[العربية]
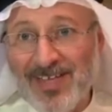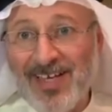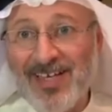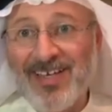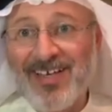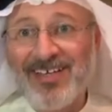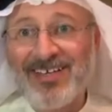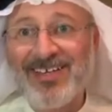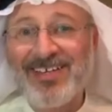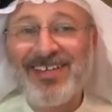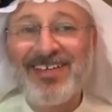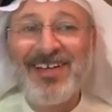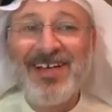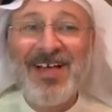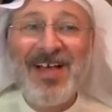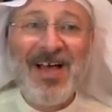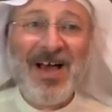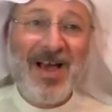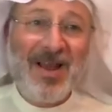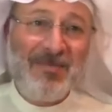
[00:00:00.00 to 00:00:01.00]
أحيانا
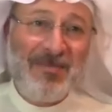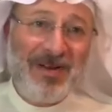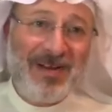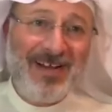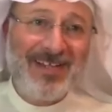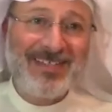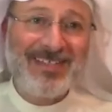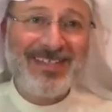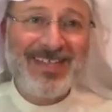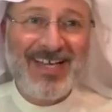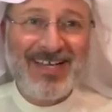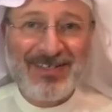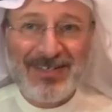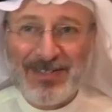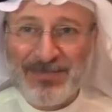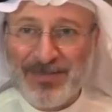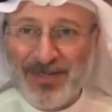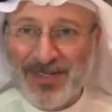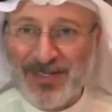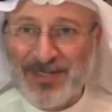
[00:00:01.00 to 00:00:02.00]
المرأة تتحرش
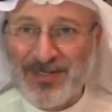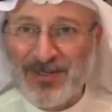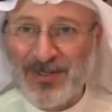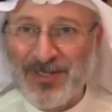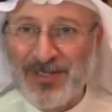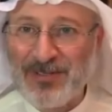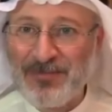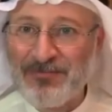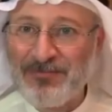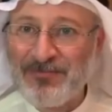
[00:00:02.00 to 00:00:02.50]
بالرجل